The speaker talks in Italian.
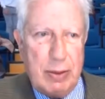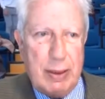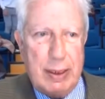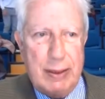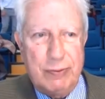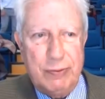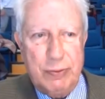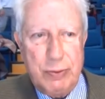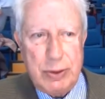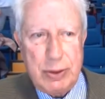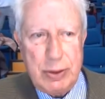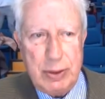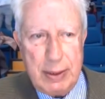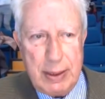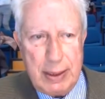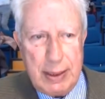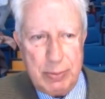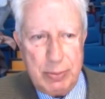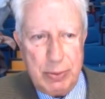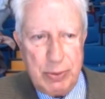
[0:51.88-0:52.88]
nella funzione
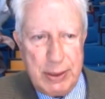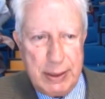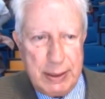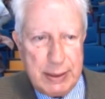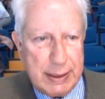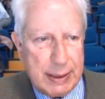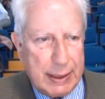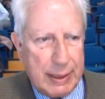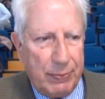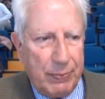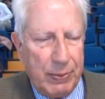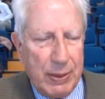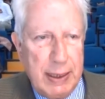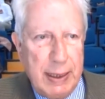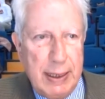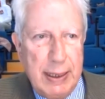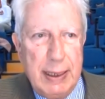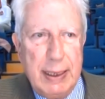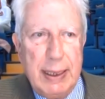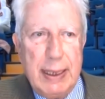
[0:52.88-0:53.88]
della politica,
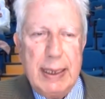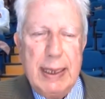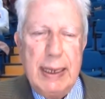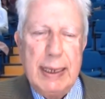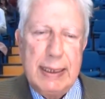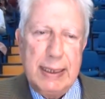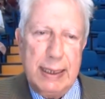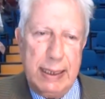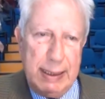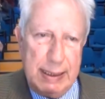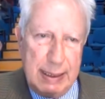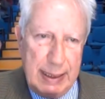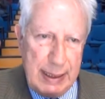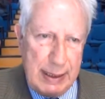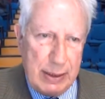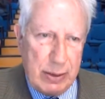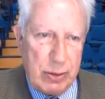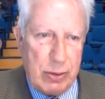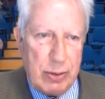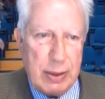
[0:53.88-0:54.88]

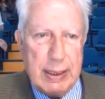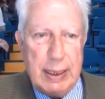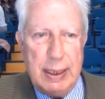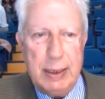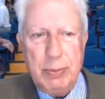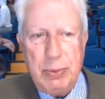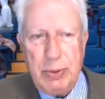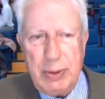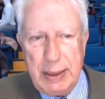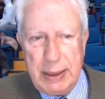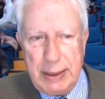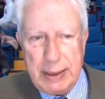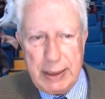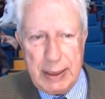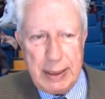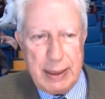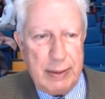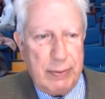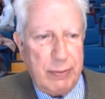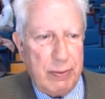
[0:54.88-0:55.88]
credendo che la
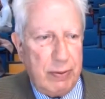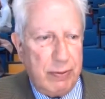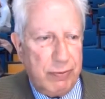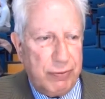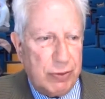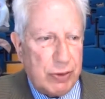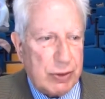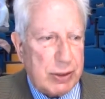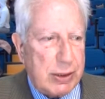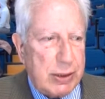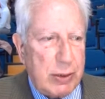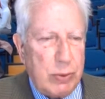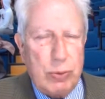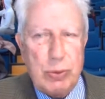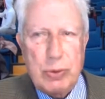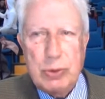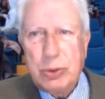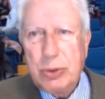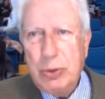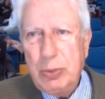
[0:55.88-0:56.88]
politica fosse
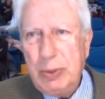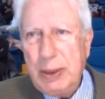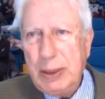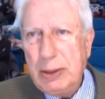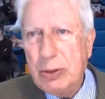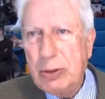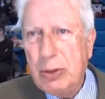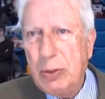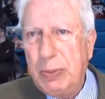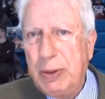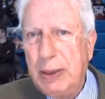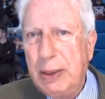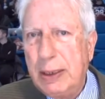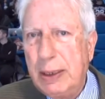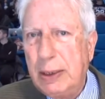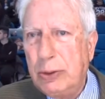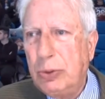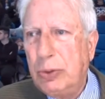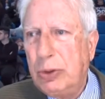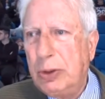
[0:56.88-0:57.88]
uno strumento per il
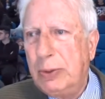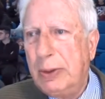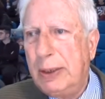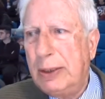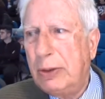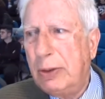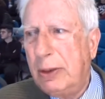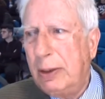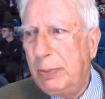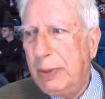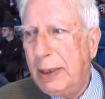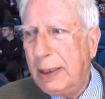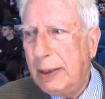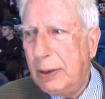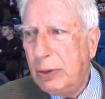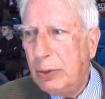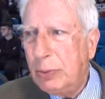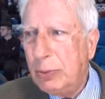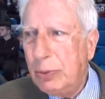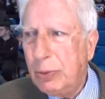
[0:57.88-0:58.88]
raggiungimento del bene
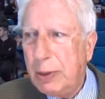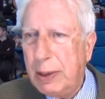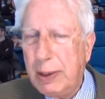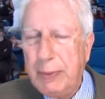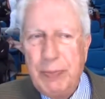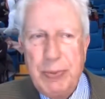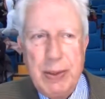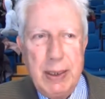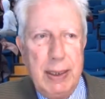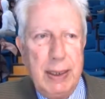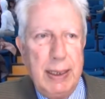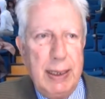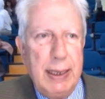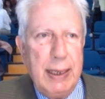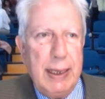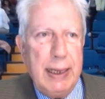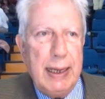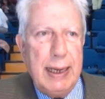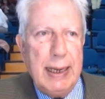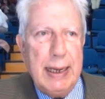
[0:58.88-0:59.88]
comune
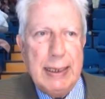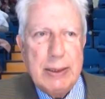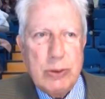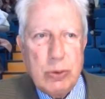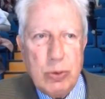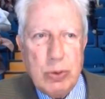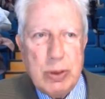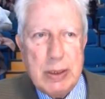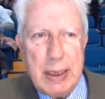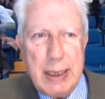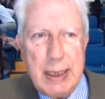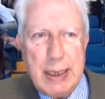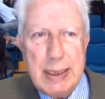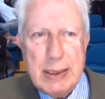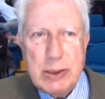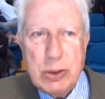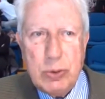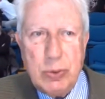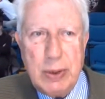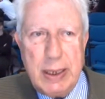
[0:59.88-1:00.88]
e tutta
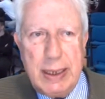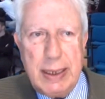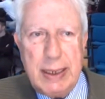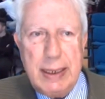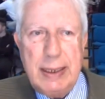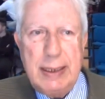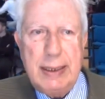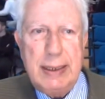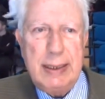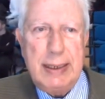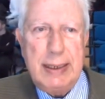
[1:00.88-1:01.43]
la sua